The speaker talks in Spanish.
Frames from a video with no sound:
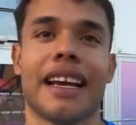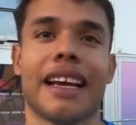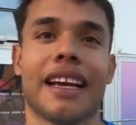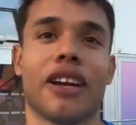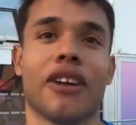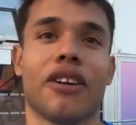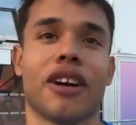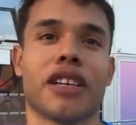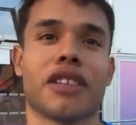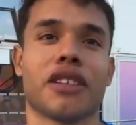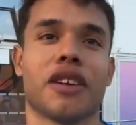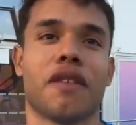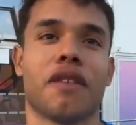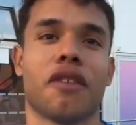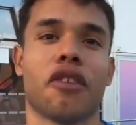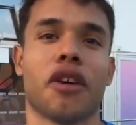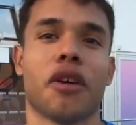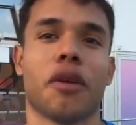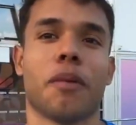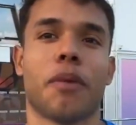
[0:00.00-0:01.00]
Creo que eso
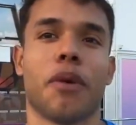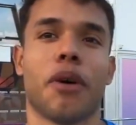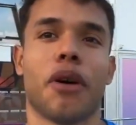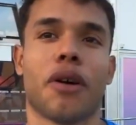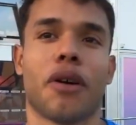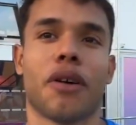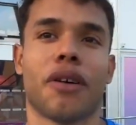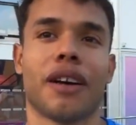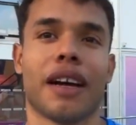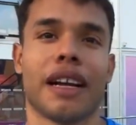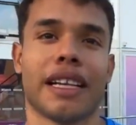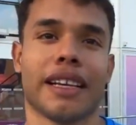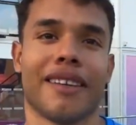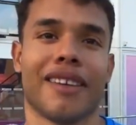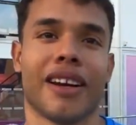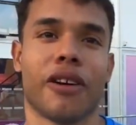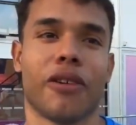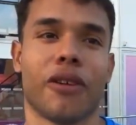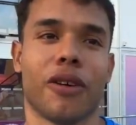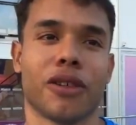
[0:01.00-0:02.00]
influye un poco. Él ya
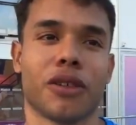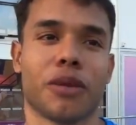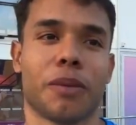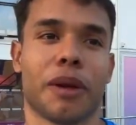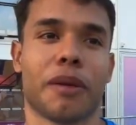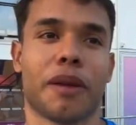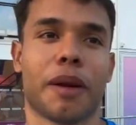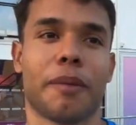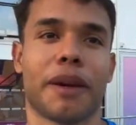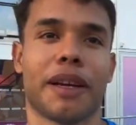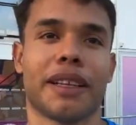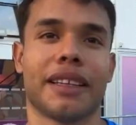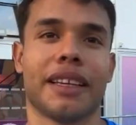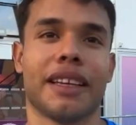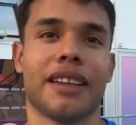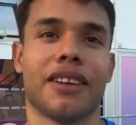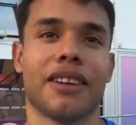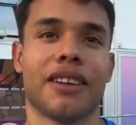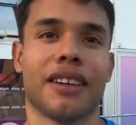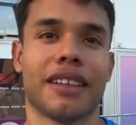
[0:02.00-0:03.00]
había jugado su primer
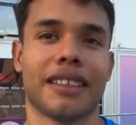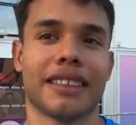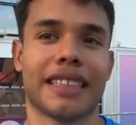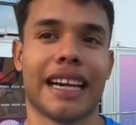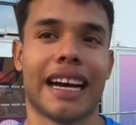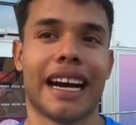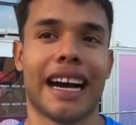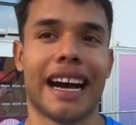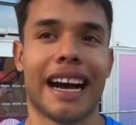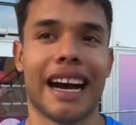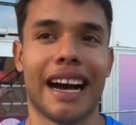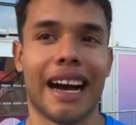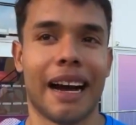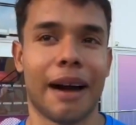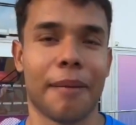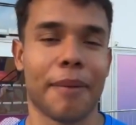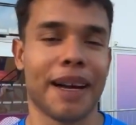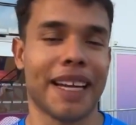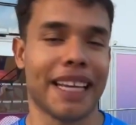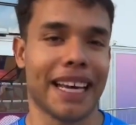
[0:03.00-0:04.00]
partido,
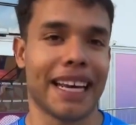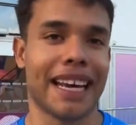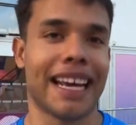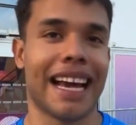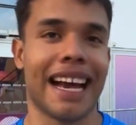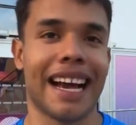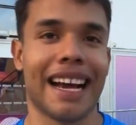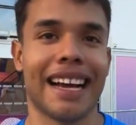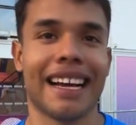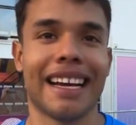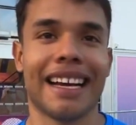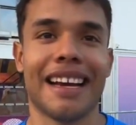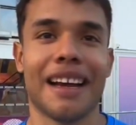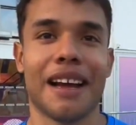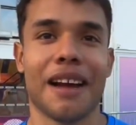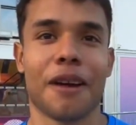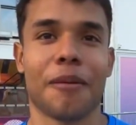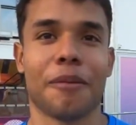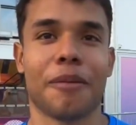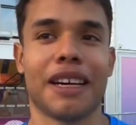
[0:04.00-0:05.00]
ya mañana ya
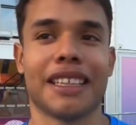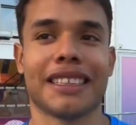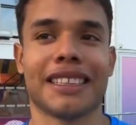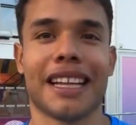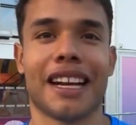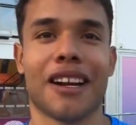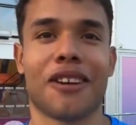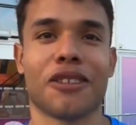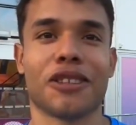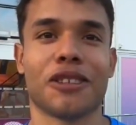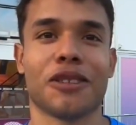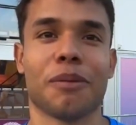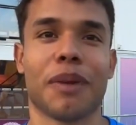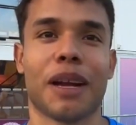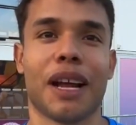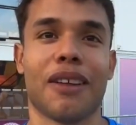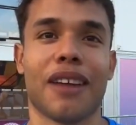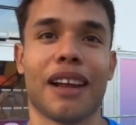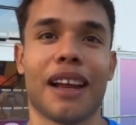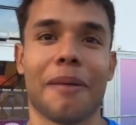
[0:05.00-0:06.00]
voy a estar
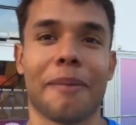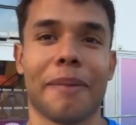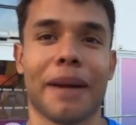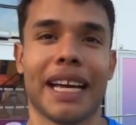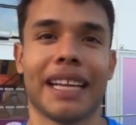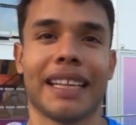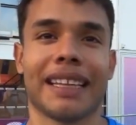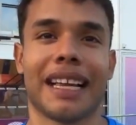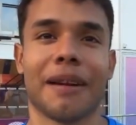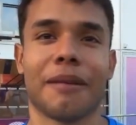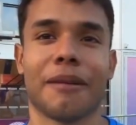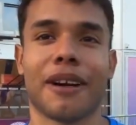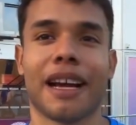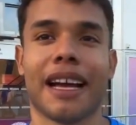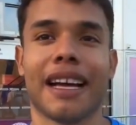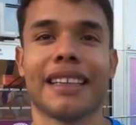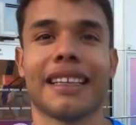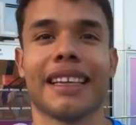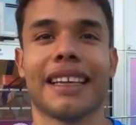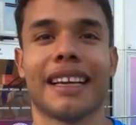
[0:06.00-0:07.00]
acostumbrado al ambiente, al
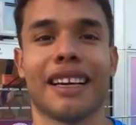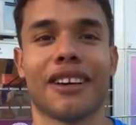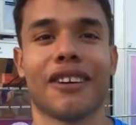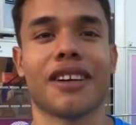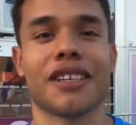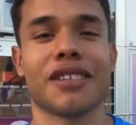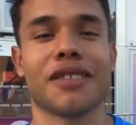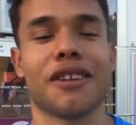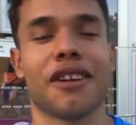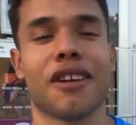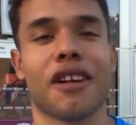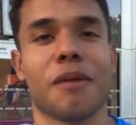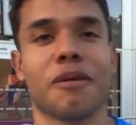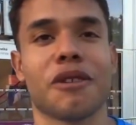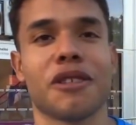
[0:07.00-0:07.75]
volante y creo que eso va a ayudar